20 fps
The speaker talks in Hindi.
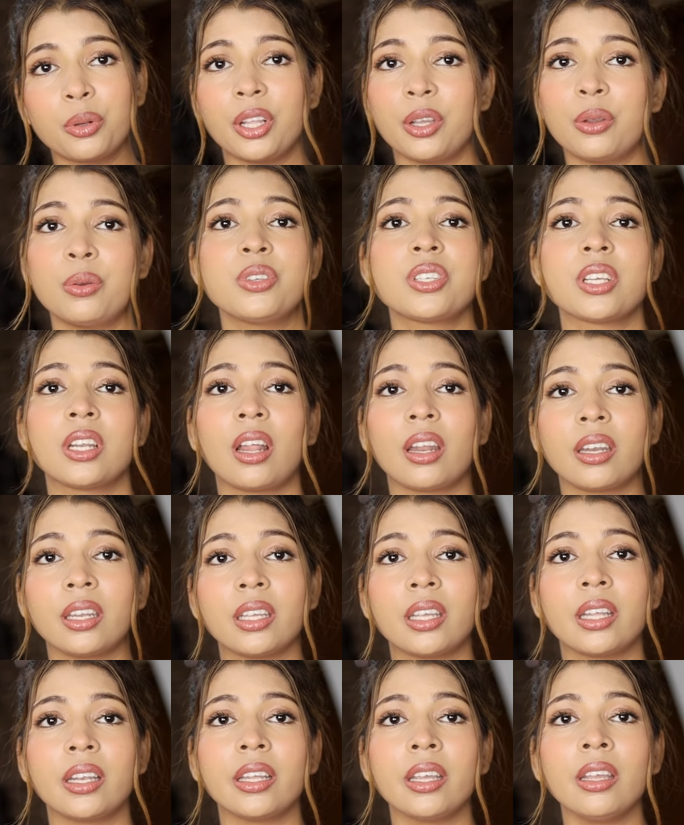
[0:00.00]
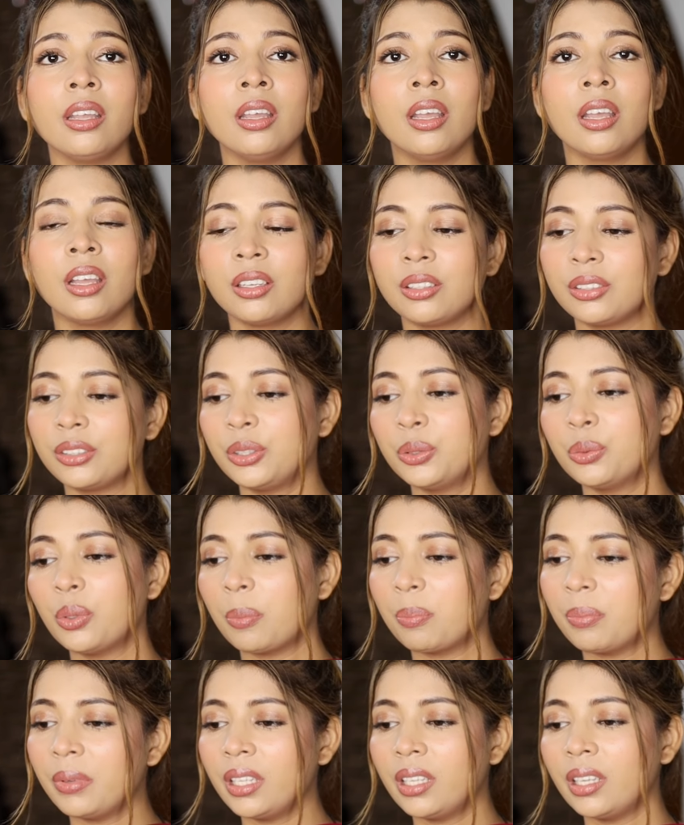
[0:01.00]
रोटी को चलाने के लिए
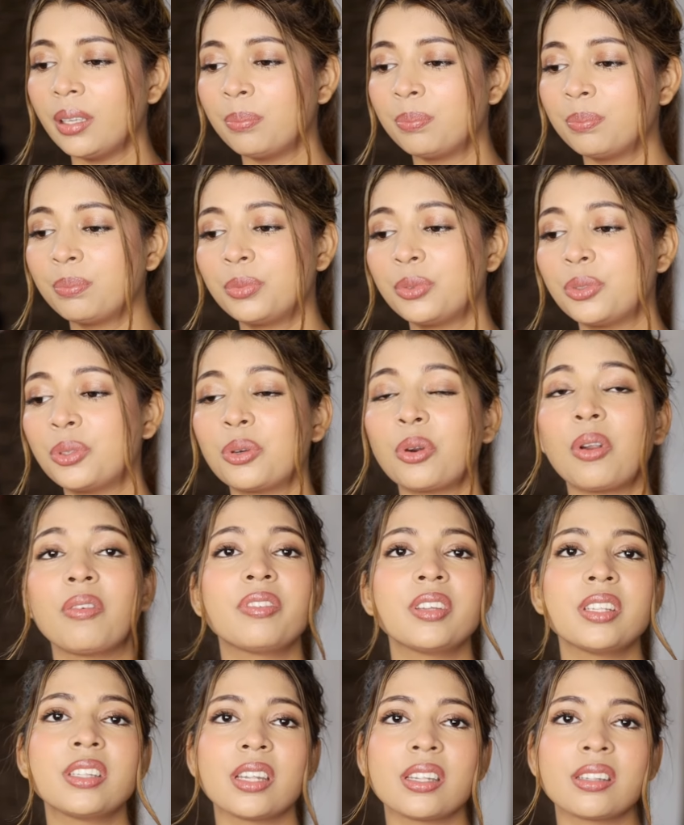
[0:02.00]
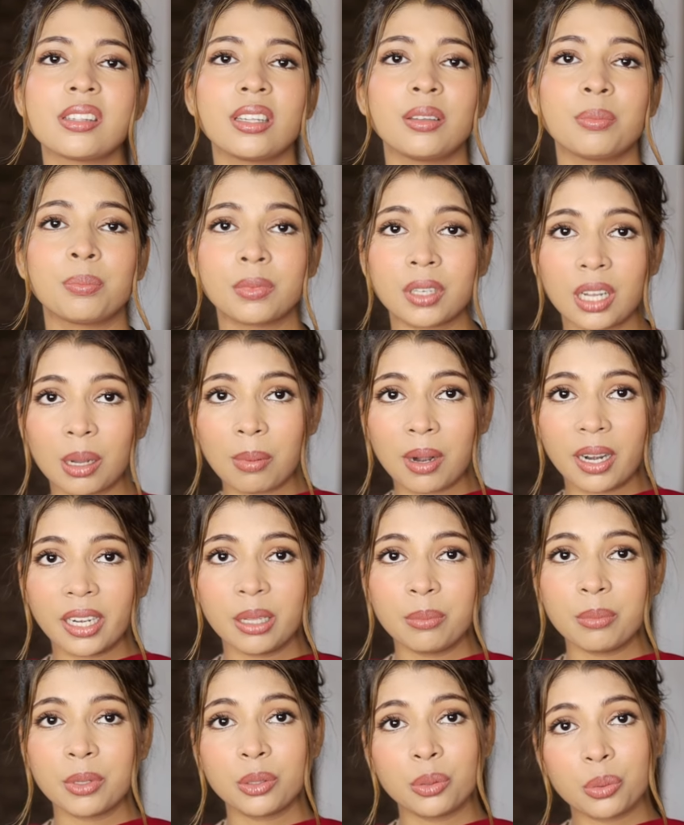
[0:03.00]
यूँ अपनी ये ट्रॉफीज़ ऐसे
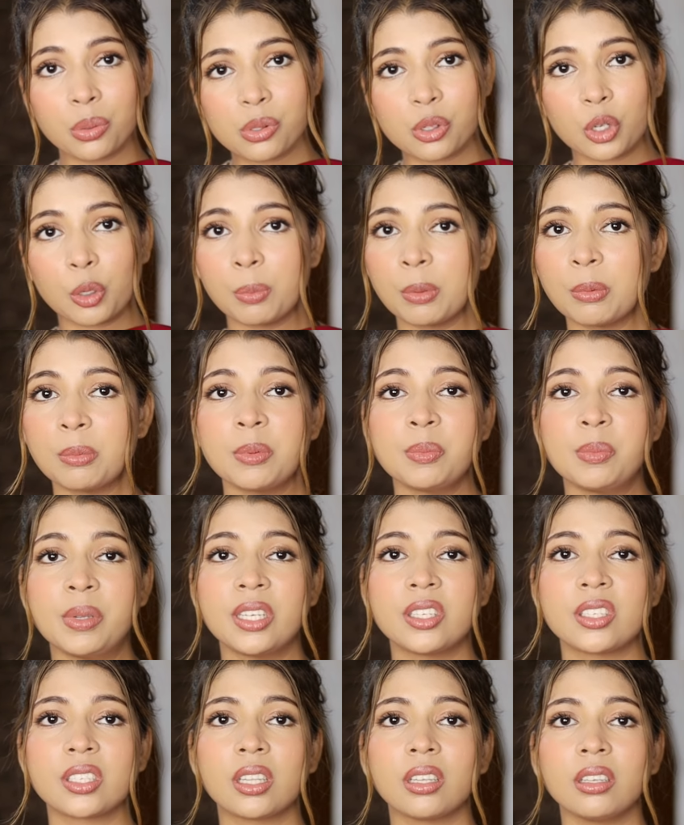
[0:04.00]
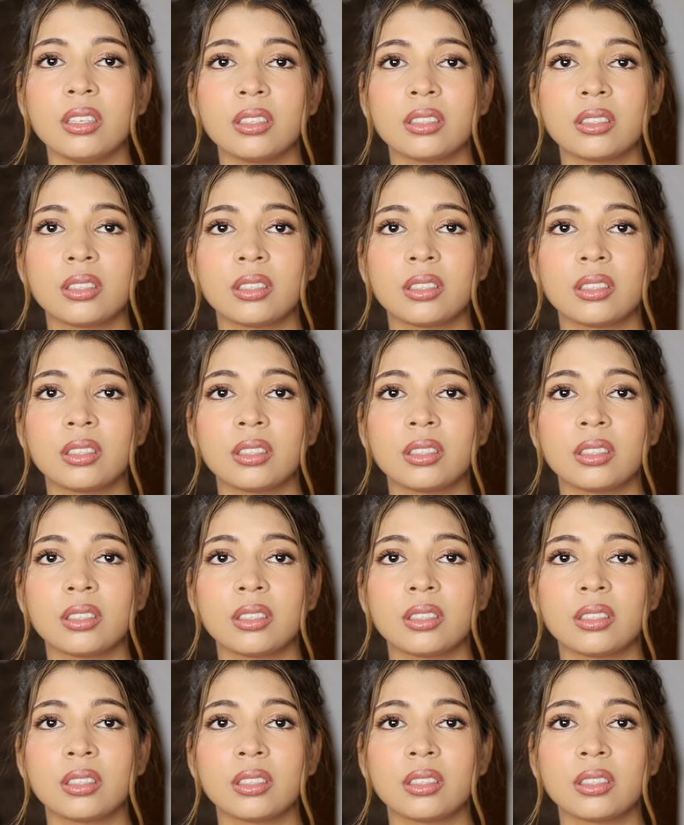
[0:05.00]
कबाड़ी में दो सौ रुपये में बेच दें